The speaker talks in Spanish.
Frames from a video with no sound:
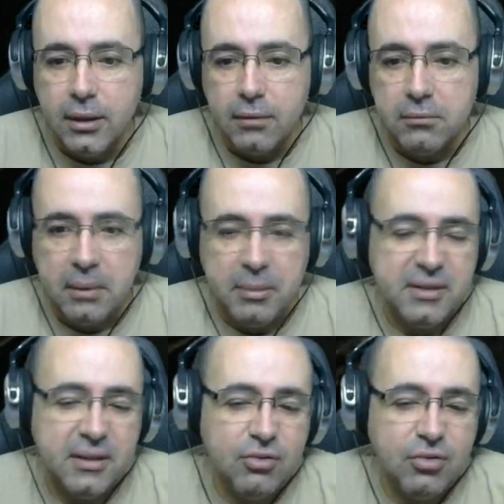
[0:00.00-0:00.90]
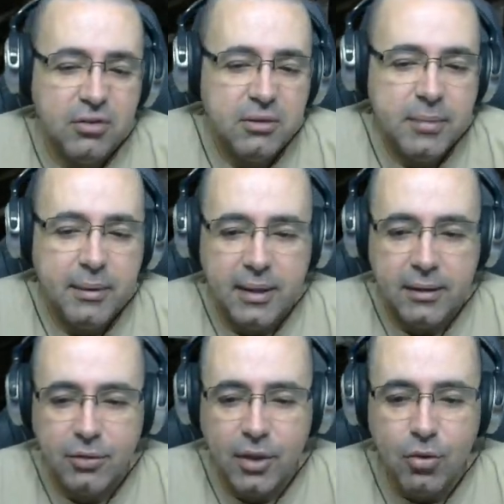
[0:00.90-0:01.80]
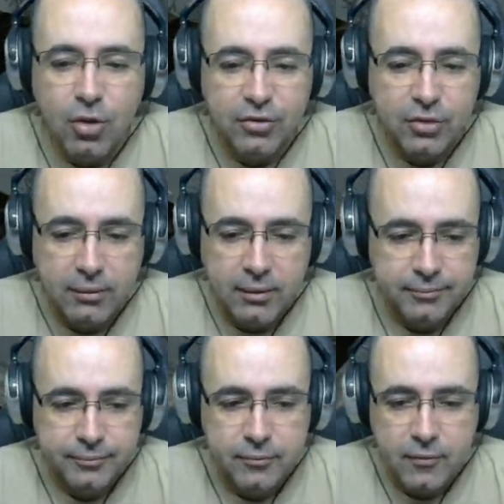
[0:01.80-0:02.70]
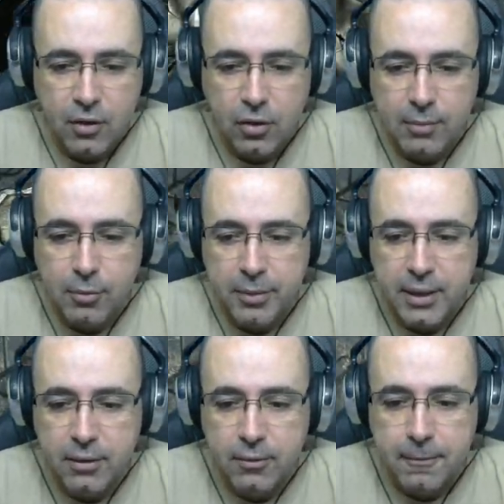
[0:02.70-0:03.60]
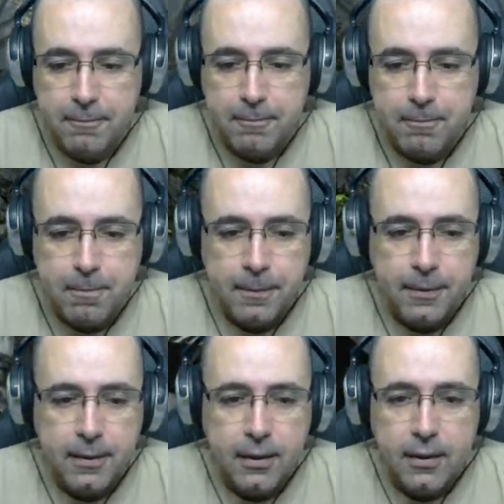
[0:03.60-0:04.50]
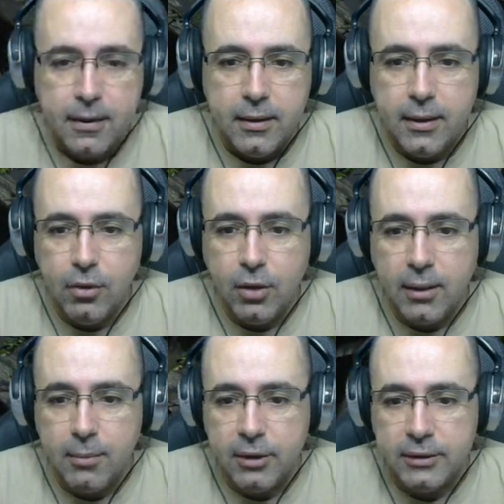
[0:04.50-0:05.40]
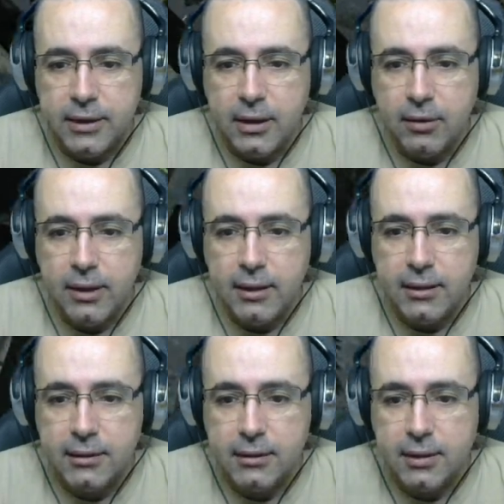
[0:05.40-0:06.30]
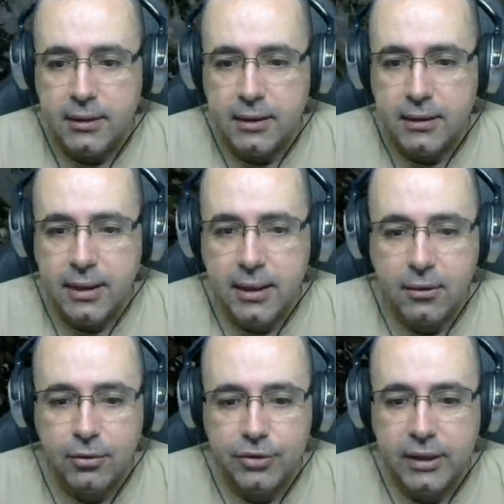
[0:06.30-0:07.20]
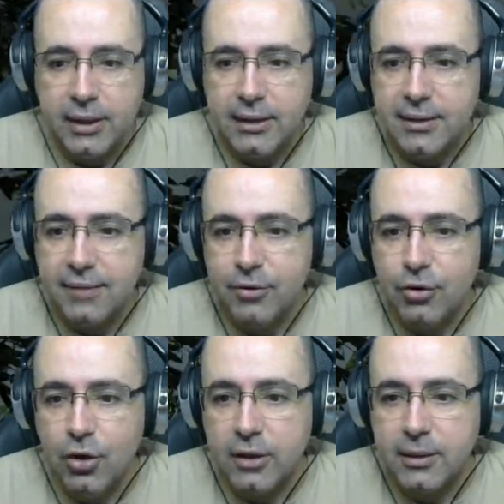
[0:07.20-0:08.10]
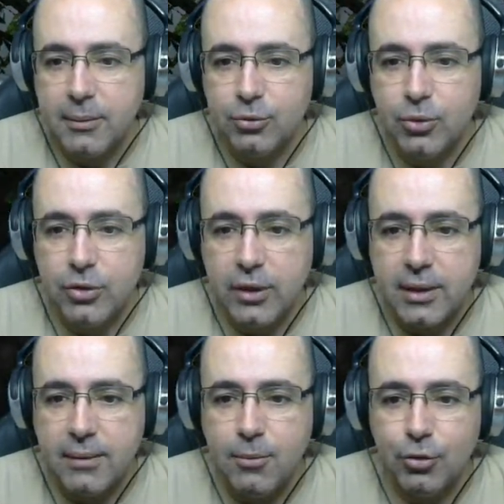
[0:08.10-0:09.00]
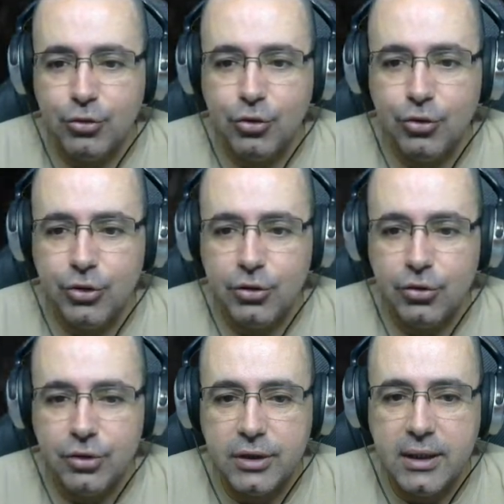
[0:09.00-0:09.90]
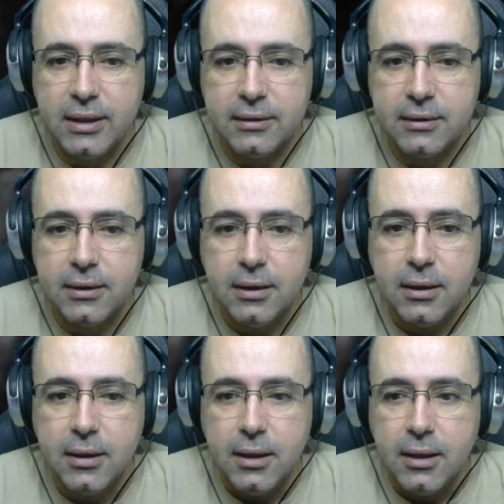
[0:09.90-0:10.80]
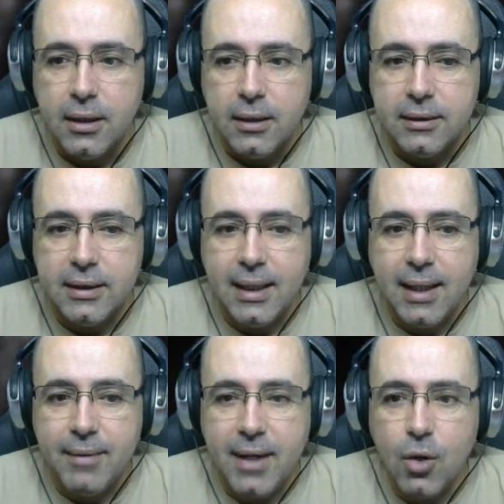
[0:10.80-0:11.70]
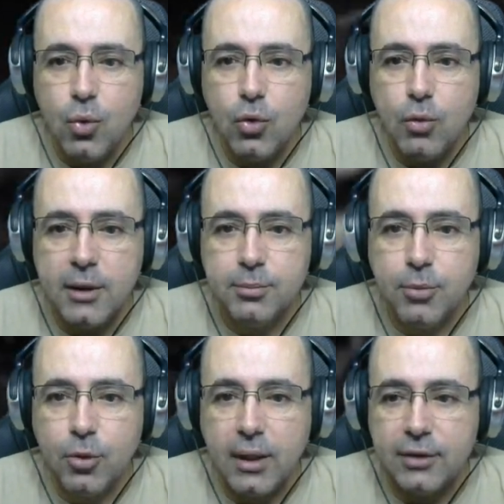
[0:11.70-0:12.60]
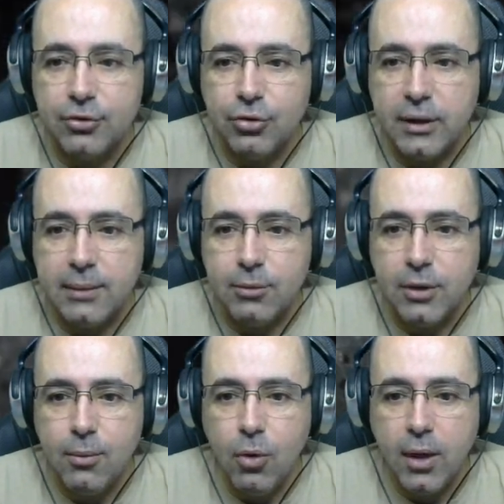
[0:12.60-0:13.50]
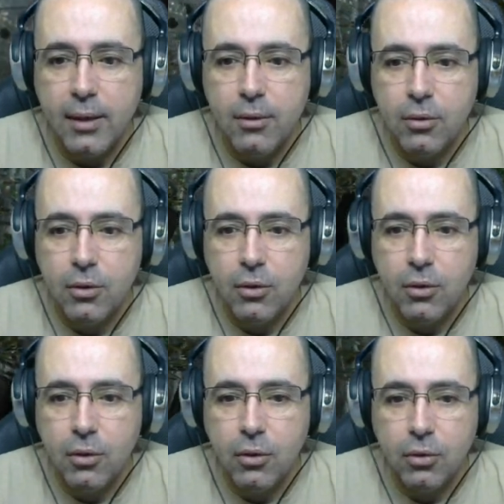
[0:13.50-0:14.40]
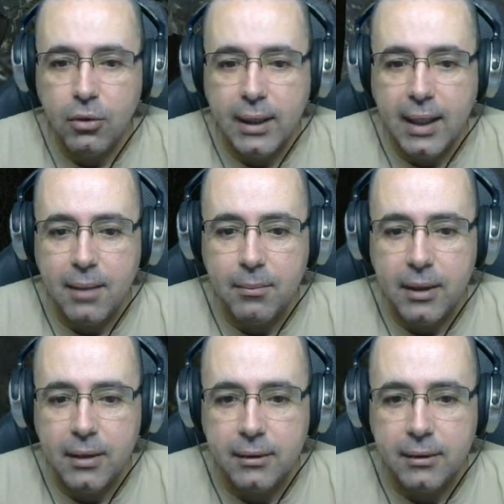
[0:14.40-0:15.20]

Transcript: una especie de tesoro, simplemente esto es un coleccionable, lo que hemos pillado. Y lo que vamos a hacer ahora es intentar conseguir el desafío de los atrapasueños, que llevamos dos y son diez Tiene que haber alguno más por la zona, tenemos que buscarlo con calma.